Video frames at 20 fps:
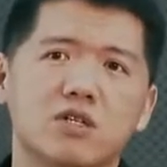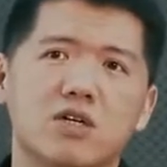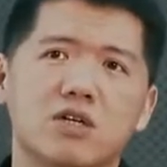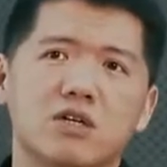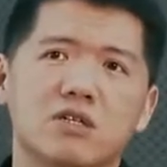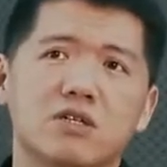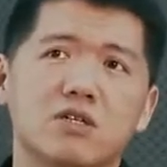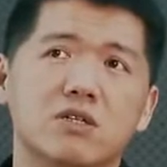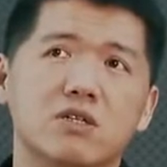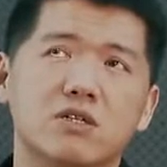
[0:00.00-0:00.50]

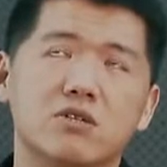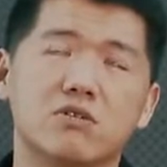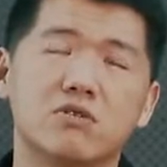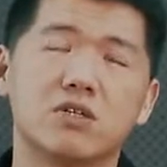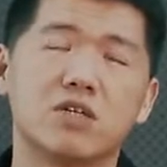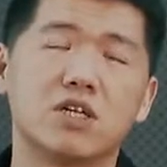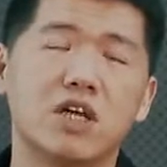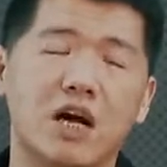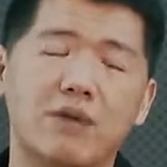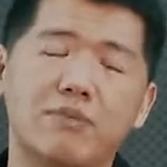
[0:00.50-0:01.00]
呃，游
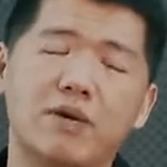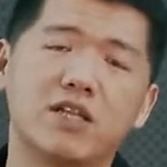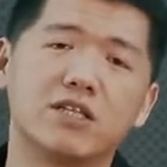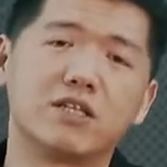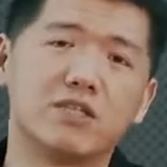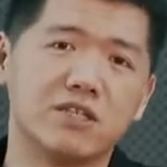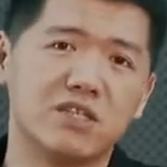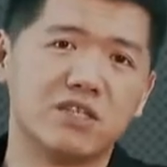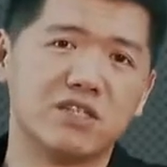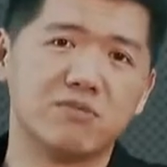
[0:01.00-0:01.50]
戏卡牌
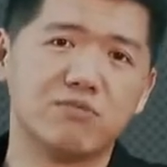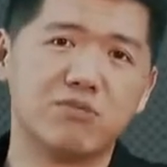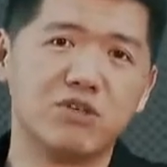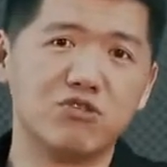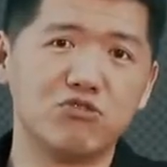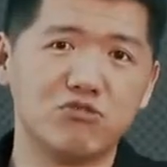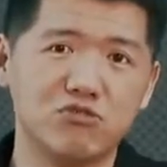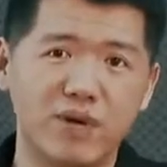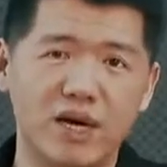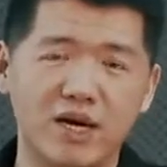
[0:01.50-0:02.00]
的这个
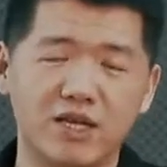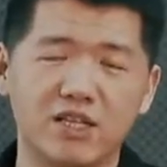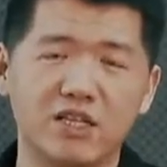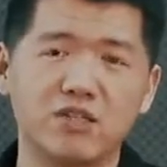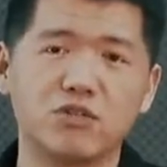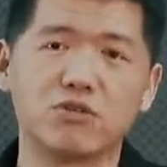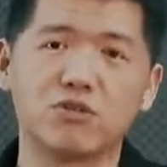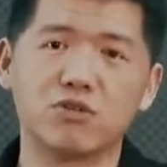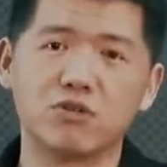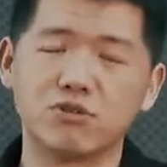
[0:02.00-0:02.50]
鼻祖吧，
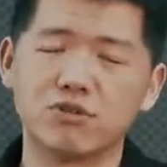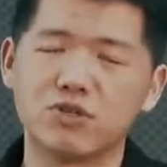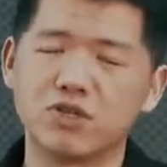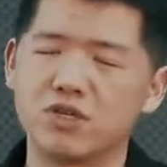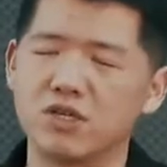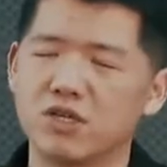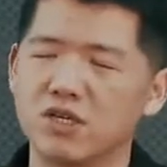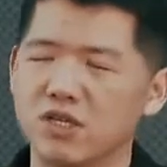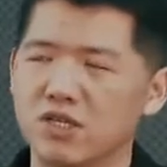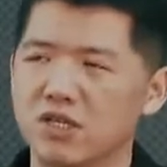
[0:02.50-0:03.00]
联众游
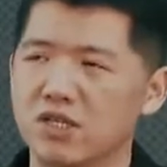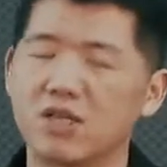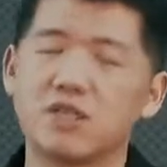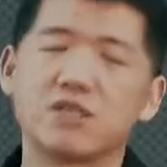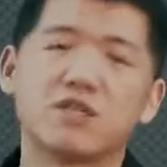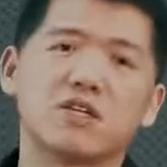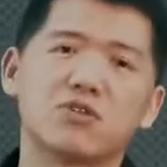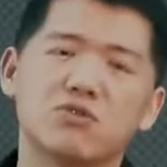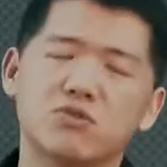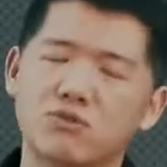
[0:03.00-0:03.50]
戏，当
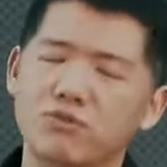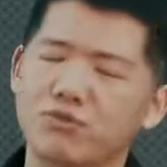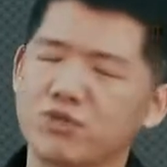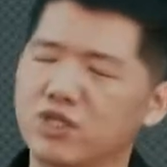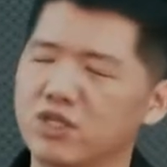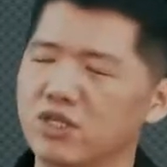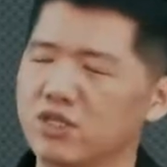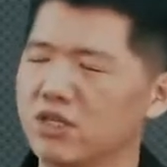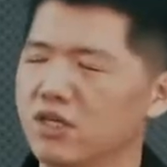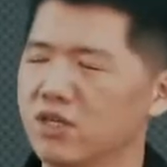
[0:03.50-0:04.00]
然现在做的不
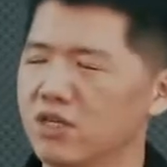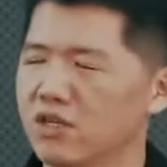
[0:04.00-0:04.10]
行。